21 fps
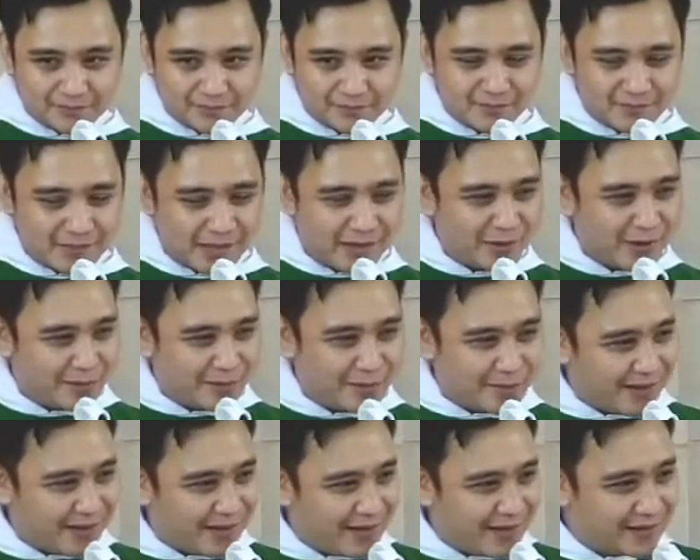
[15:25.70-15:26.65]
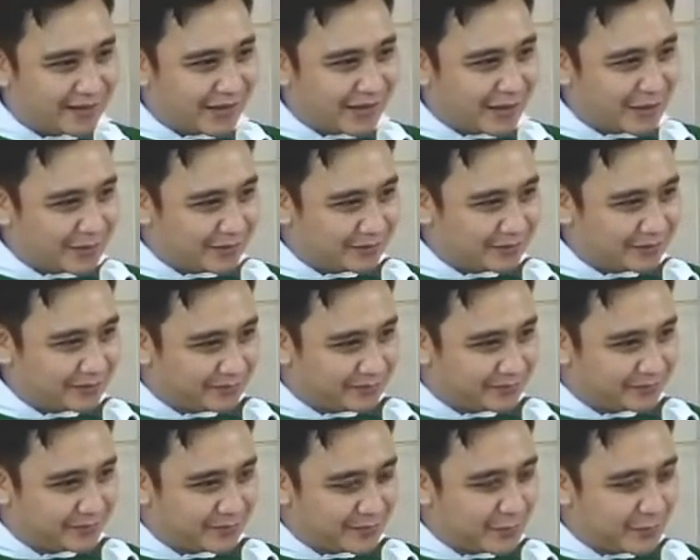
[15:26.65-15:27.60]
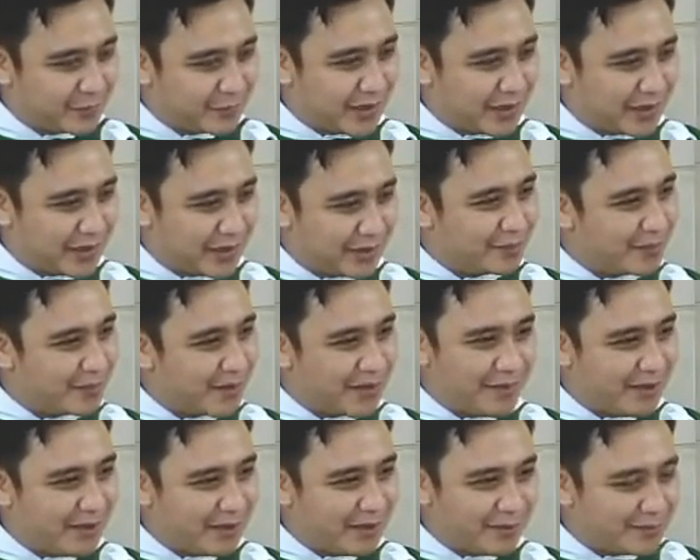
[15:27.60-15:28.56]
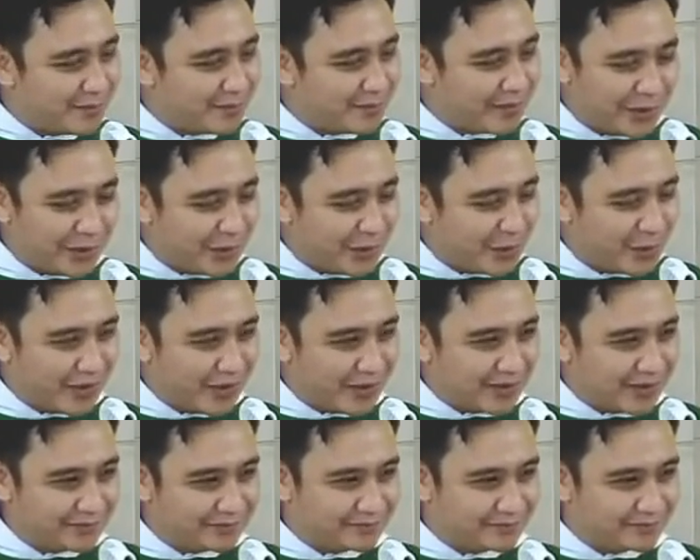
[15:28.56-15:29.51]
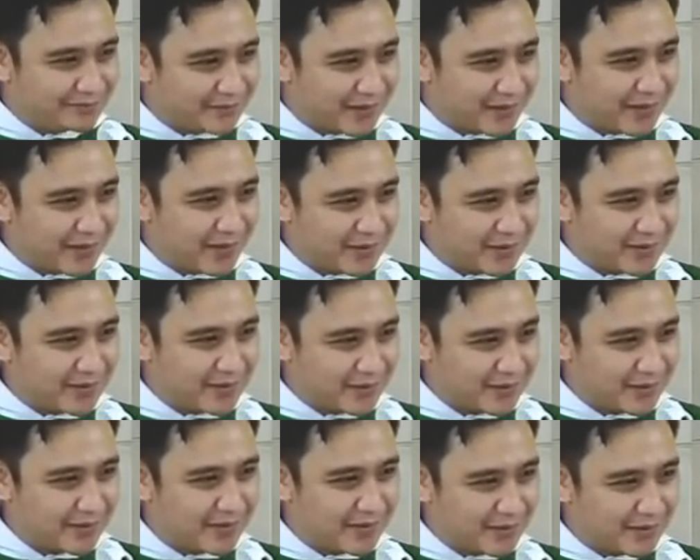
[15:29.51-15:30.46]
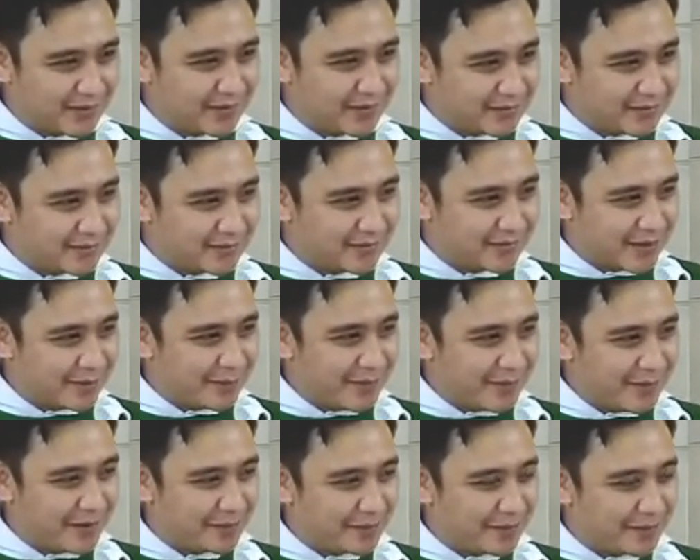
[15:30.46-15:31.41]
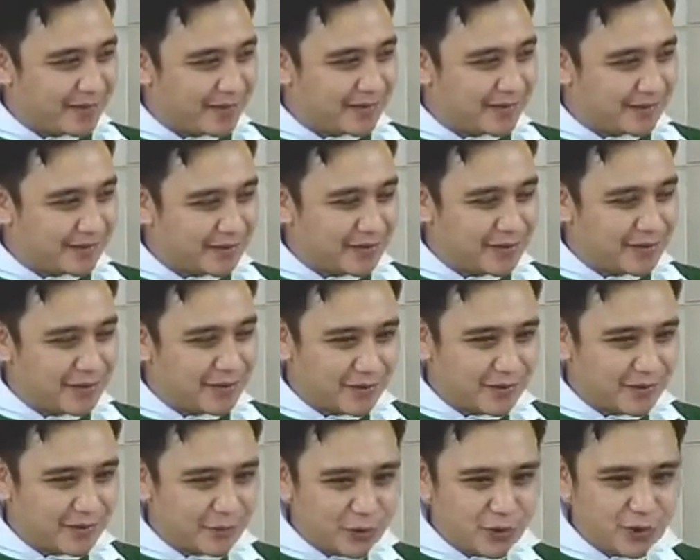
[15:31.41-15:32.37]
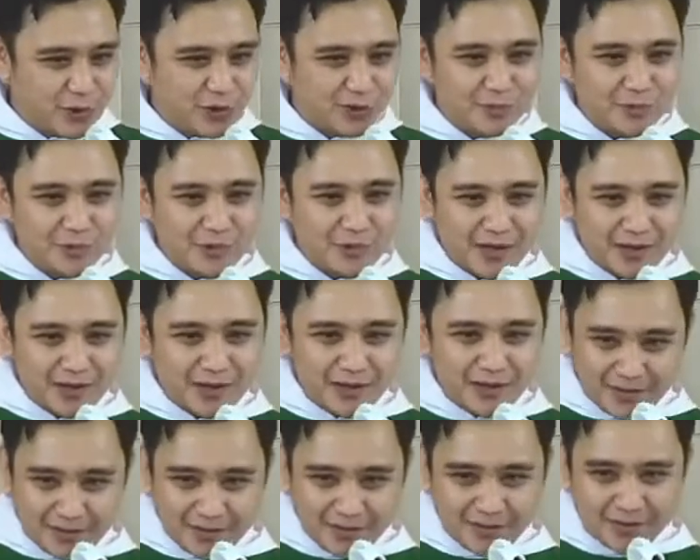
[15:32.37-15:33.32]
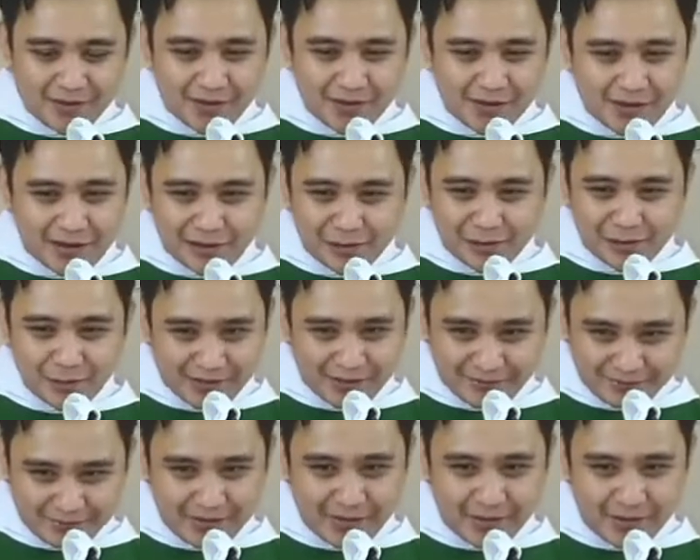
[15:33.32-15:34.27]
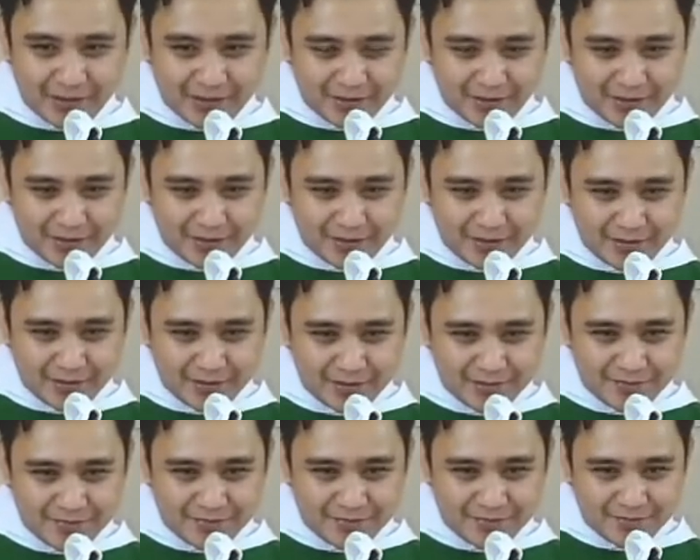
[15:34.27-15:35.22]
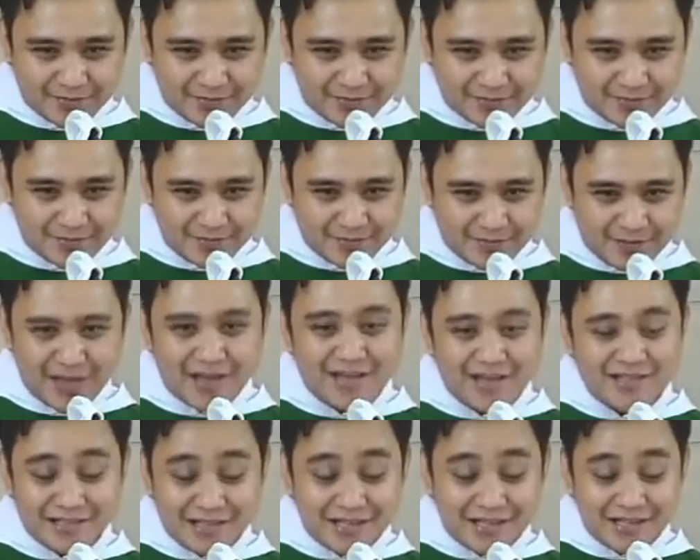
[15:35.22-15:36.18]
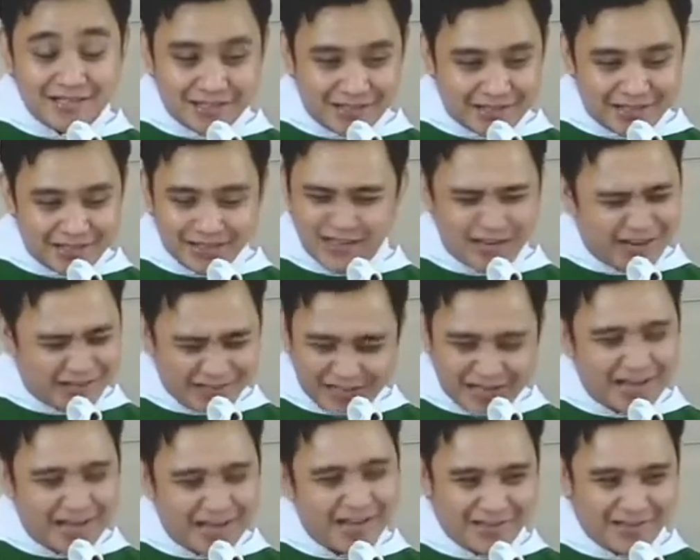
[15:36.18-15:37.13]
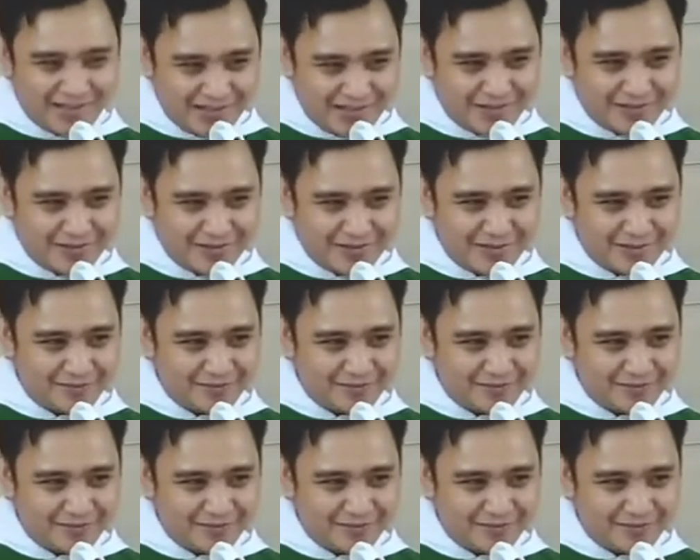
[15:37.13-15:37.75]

UMR ada yang tahu? Bukan upah minimum regional, ya tapi apa? Wujud muka rak karuan ya. Jadi yang jelek-jelek gak dilayani. Ya.